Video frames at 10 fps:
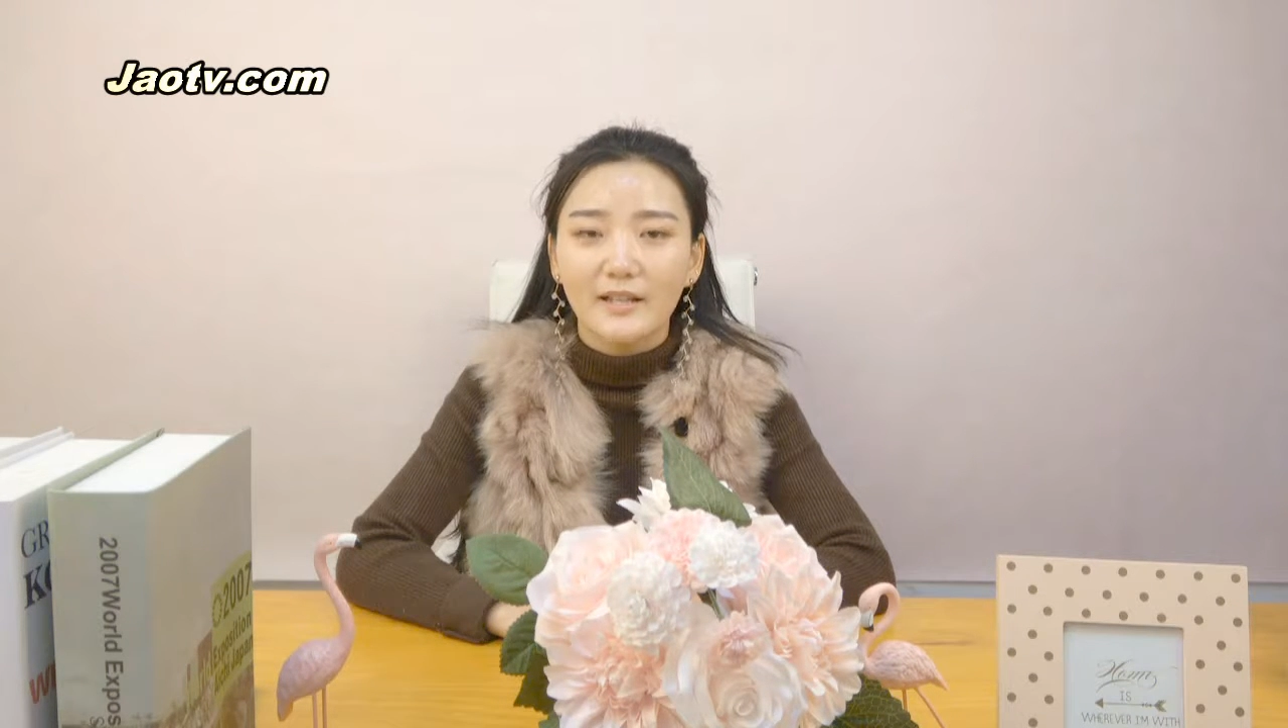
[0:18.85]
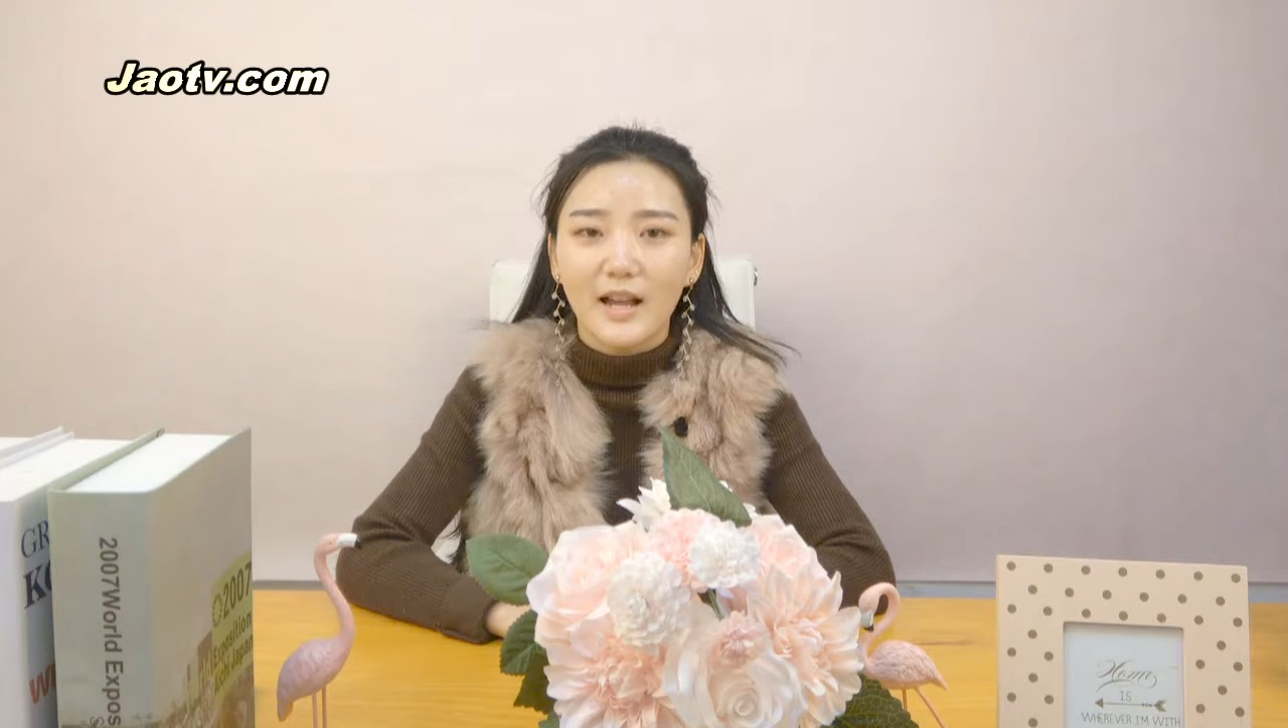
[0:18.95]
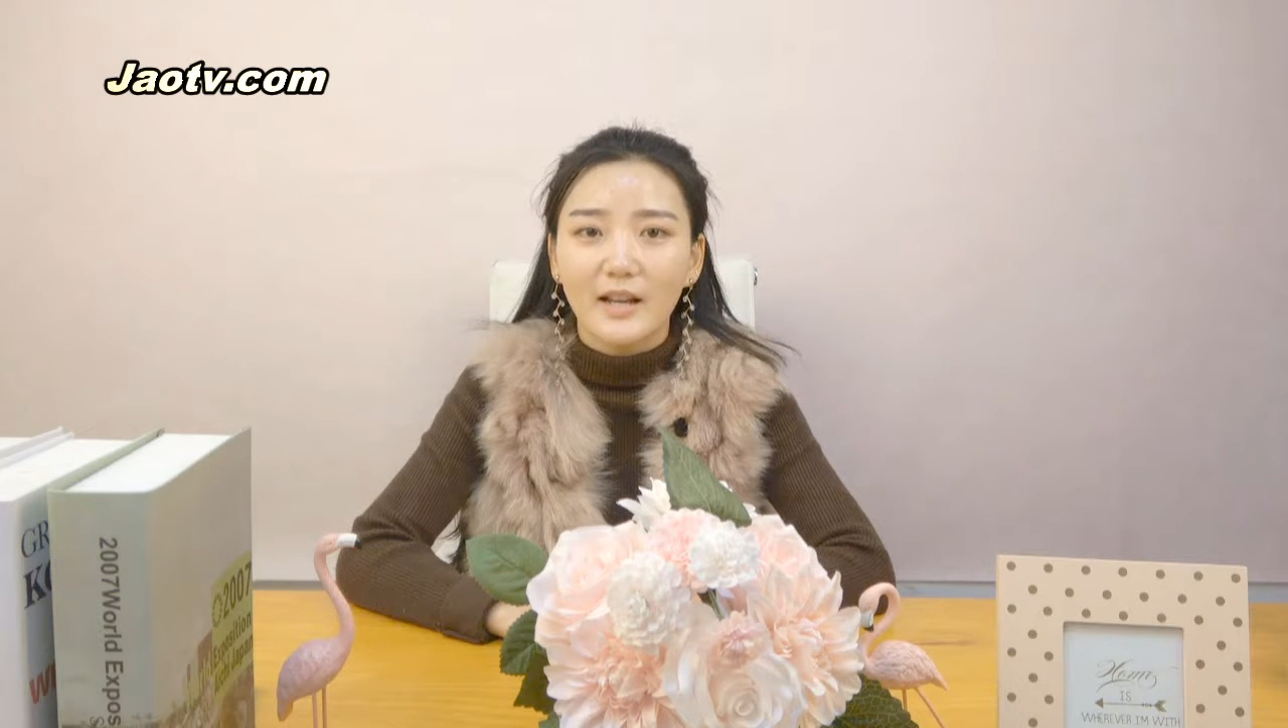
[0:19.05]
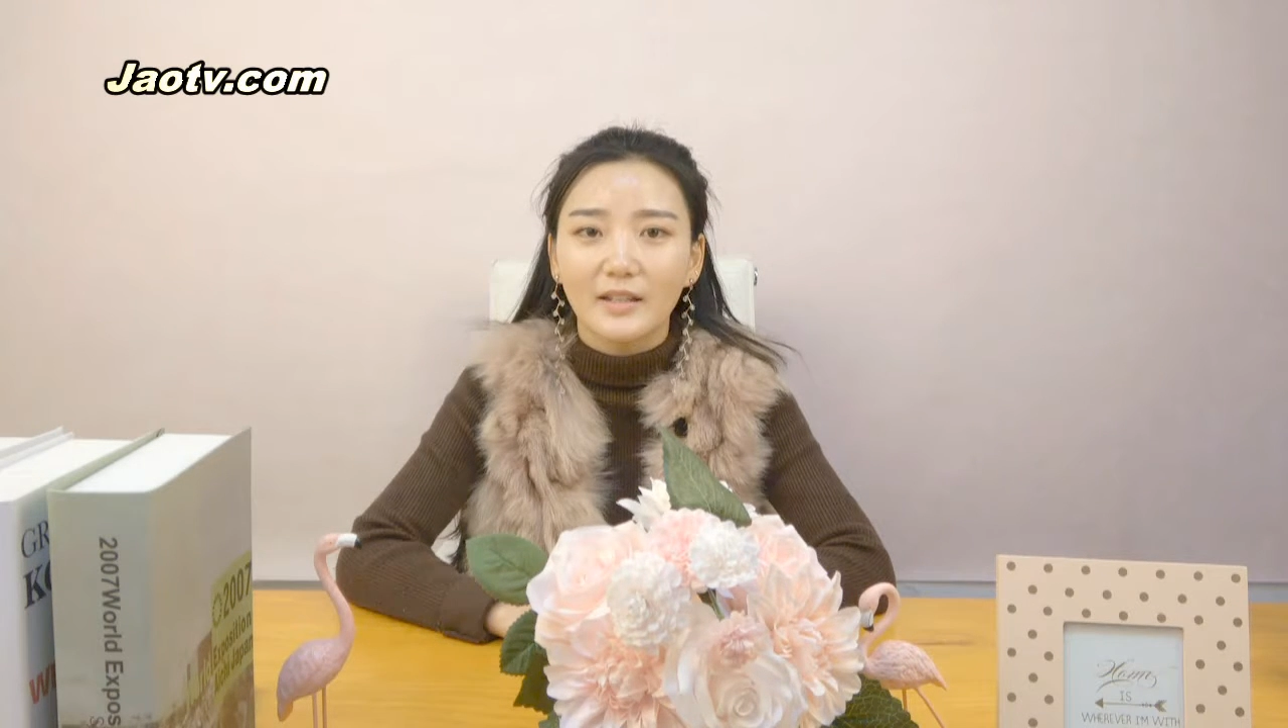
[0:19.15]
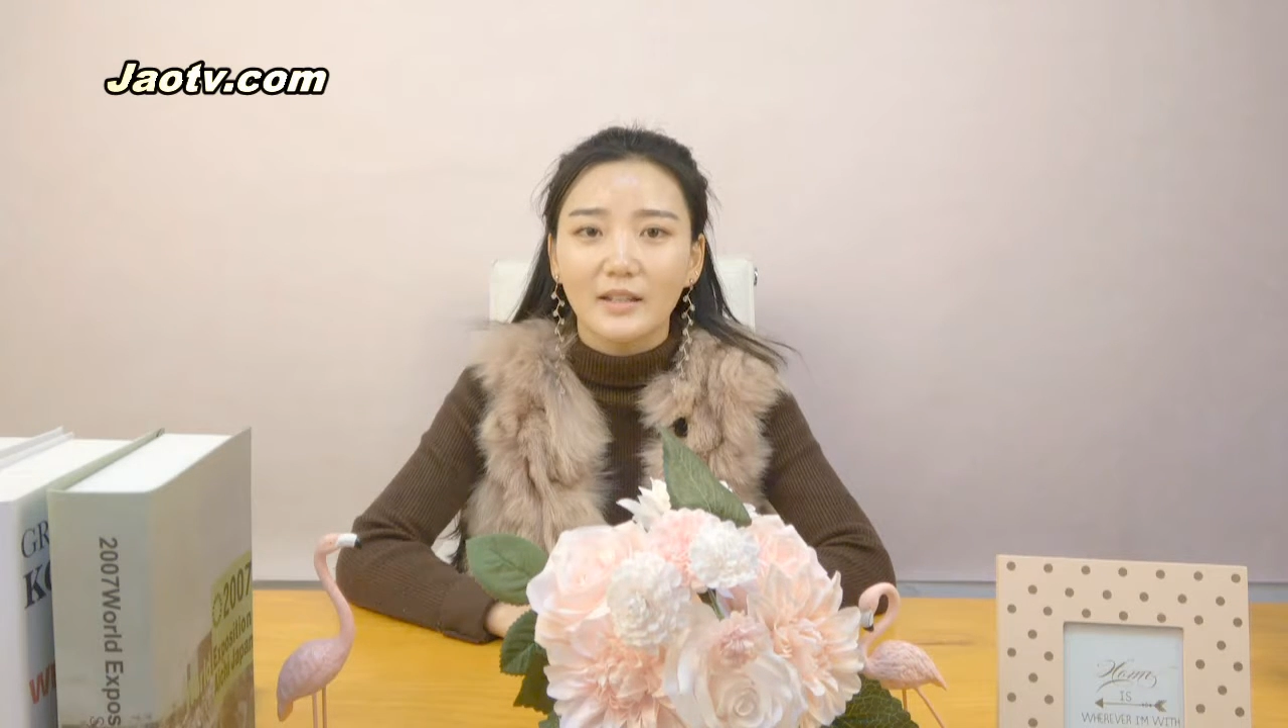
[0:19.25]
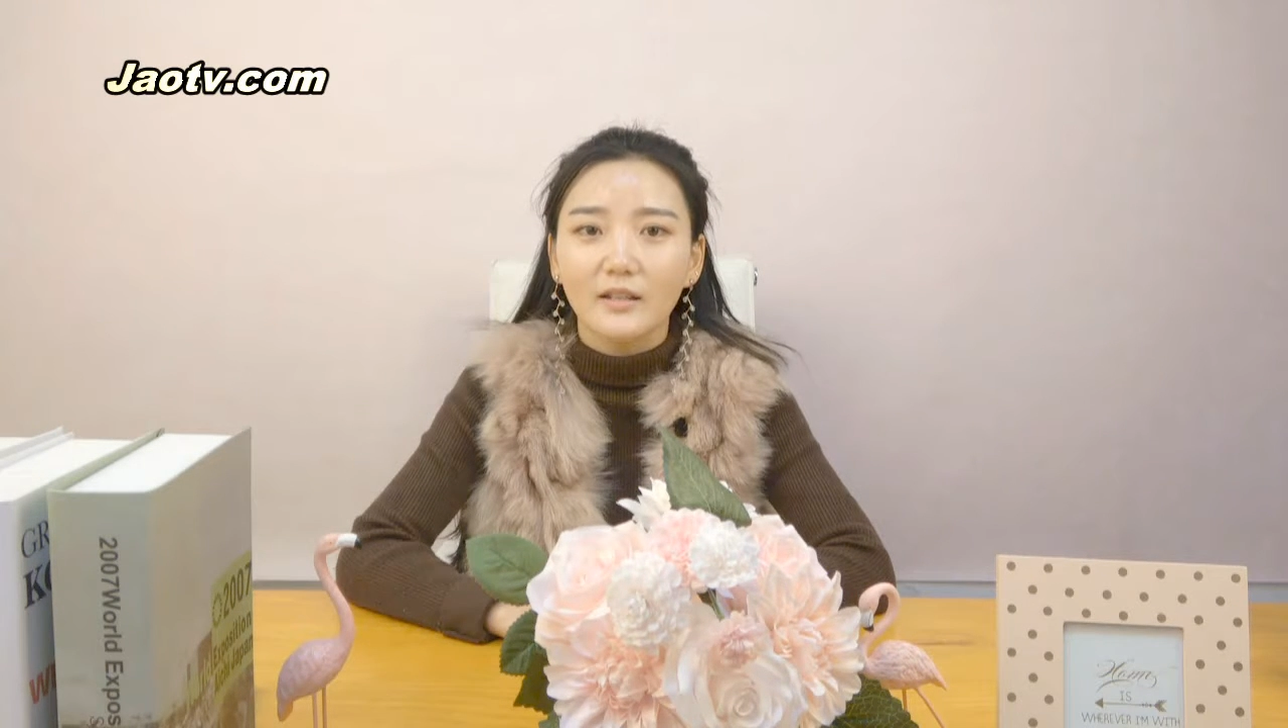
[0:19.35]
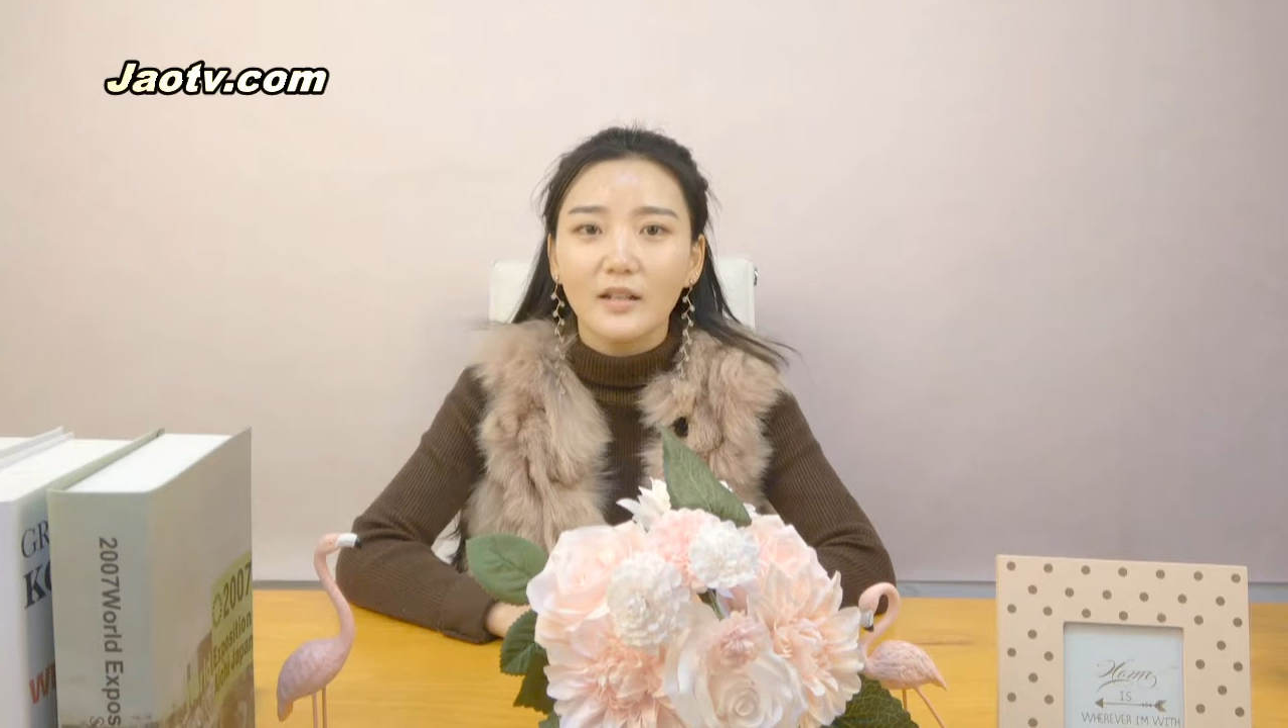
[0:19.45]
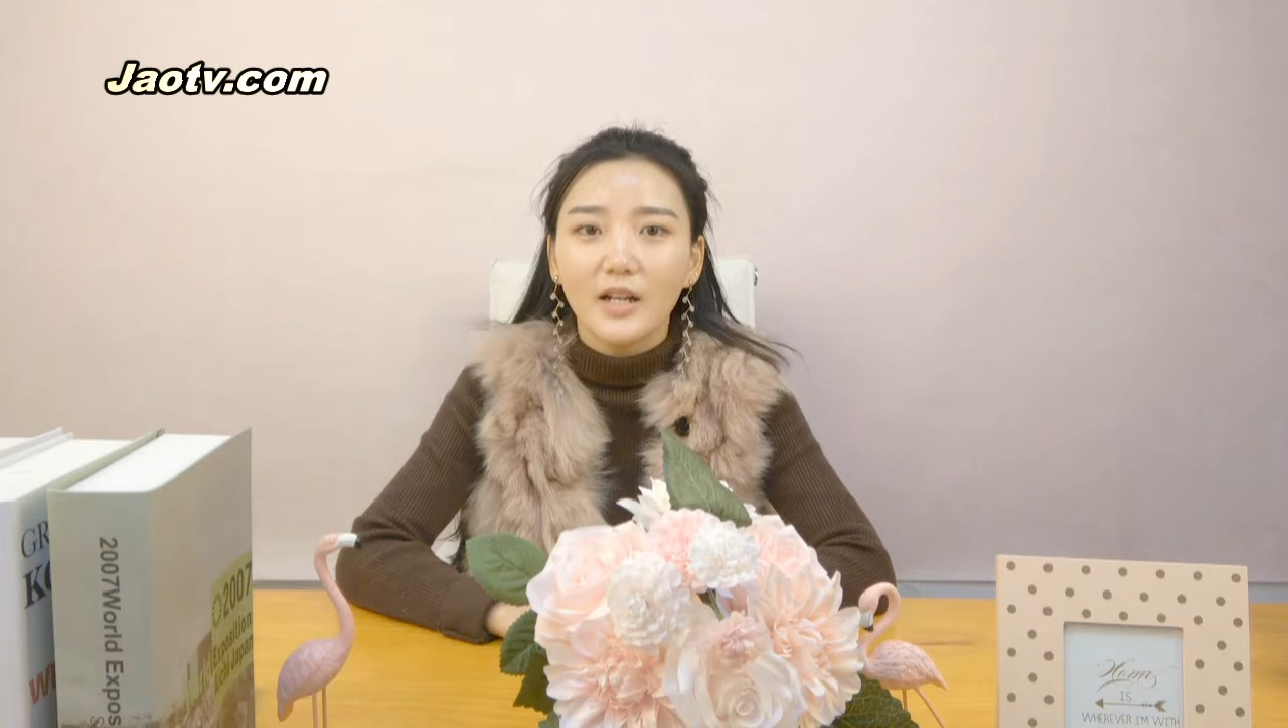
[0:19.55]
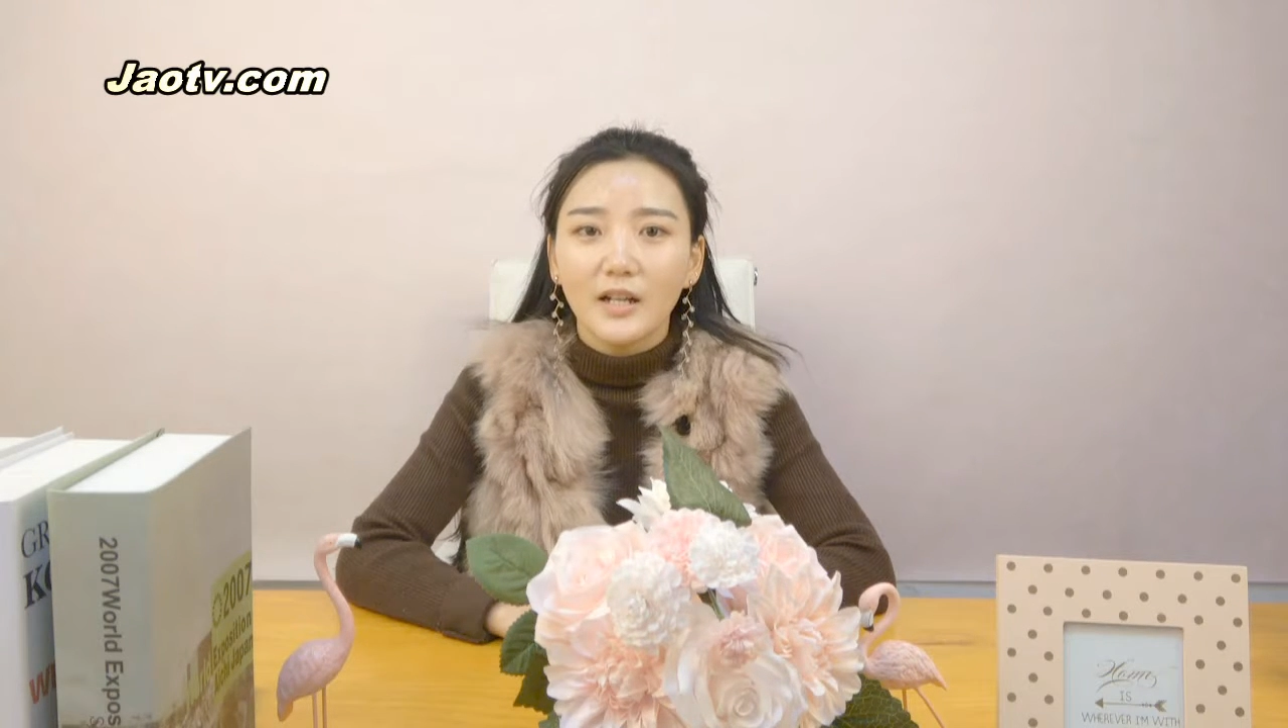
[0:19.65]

的家庭。